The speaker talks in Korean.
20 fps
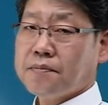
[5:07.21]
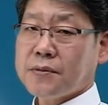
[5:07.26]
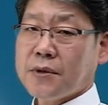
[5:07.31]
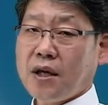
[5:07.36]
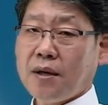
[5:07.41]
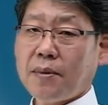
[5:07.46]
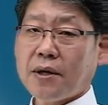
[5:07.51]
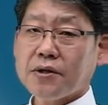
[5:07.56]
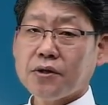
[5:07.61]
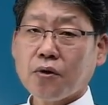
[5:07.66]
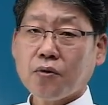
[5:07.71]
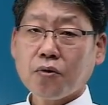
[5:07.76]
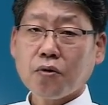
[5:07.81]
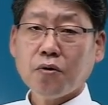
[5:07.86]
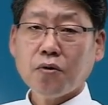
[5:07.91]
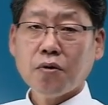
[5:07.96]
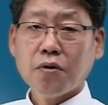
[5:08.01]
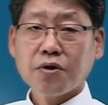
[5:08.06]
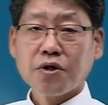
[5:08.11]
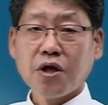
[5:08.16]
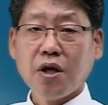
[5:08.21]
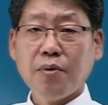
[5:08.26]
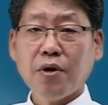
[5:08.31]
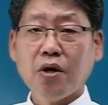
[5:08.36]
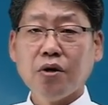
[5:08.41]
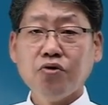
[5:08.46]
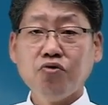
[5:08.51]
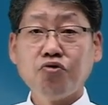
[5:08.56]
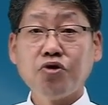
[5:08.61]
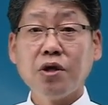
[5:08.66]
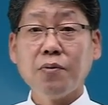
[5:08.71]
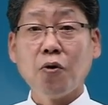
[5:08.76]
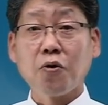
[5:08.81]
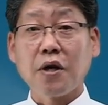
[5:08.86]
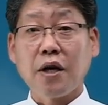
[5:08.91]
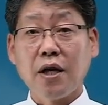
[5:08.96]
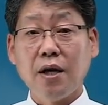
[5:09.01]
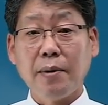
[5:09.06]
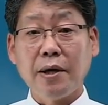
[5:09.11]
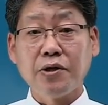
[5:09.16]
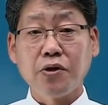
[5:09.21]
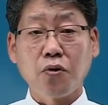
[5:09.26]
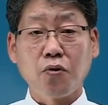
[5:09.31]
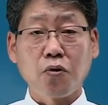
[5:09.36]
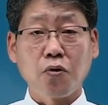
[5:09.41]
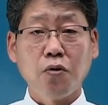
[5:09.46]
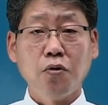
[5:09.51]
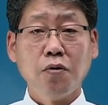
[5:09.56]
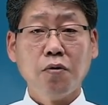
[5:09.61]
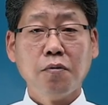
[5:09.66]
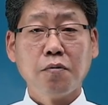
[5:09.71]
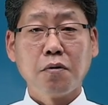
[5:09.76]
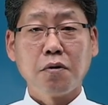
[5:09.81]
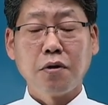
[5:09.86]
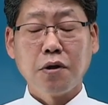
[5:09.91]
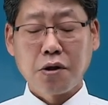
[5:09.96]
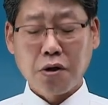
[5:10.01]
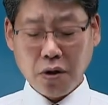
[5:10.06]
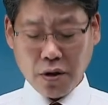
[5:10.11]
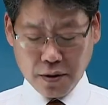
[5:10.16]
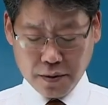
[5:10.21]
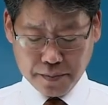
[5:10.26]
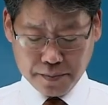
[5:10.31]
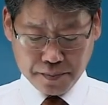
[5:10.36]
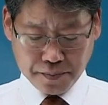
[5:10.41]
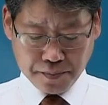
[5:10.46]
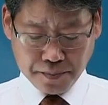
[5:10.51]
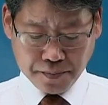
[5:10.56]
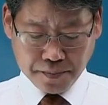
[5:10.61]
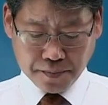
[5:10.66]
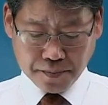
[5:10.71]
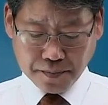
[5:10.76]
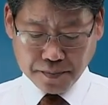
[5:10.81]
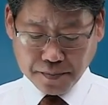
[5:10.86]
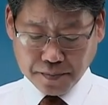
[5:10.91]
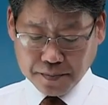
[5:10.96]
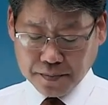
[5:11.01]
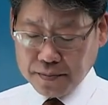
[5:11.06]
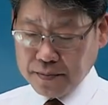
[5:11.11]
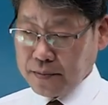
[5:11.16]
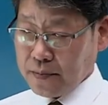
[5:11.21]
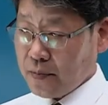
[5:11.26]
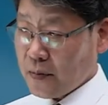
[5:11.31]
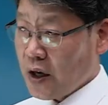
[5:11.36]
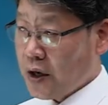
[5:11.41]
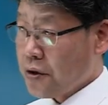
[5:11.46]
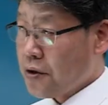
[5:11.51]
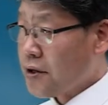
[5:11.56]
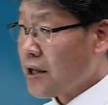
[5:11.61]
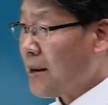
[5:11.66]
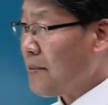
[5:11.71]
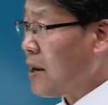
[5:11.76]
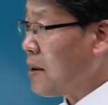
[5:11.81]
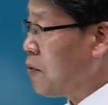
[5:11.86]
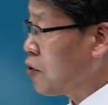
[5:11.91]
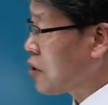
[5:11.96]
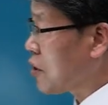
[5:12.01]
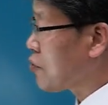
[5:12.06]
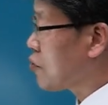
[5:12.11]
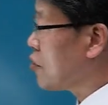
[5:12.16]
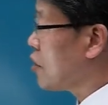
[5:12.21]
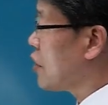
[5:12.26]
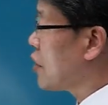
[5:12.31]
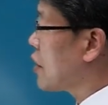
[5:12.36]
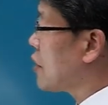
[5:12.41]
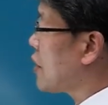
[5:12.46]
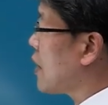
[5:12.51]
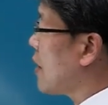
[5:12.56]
일반적으로. 질병은 65세 일반적으로. 그렇죠? 그래서 사망보장도 있기